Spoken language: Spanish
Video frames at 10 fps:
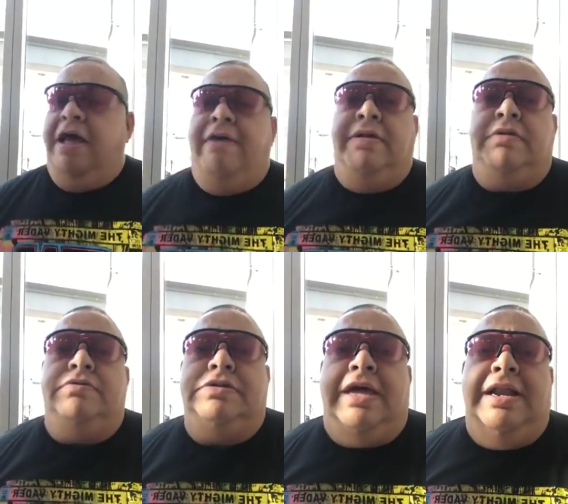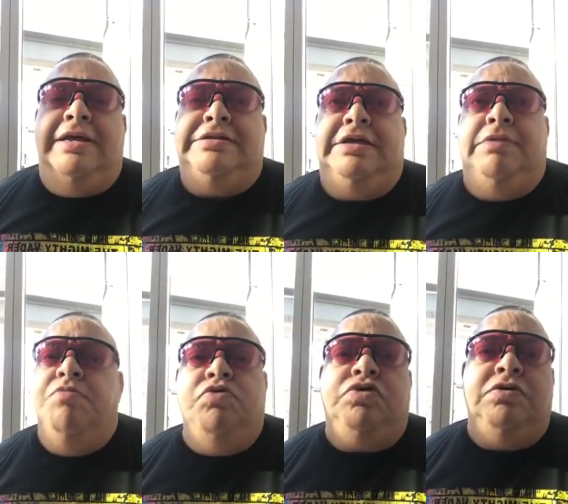Javier González y
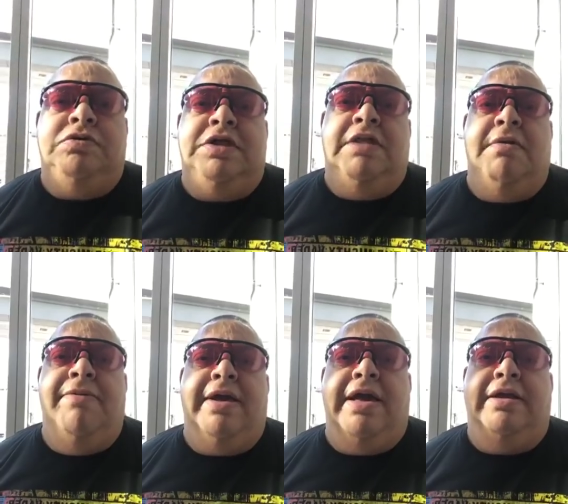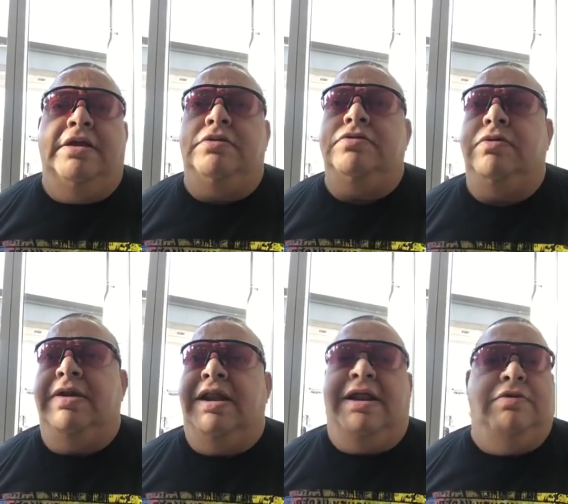muchos de ustedes me habían escrito
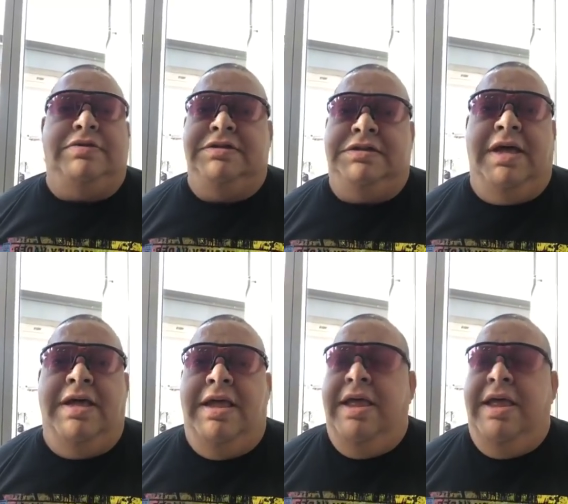sobre la noticia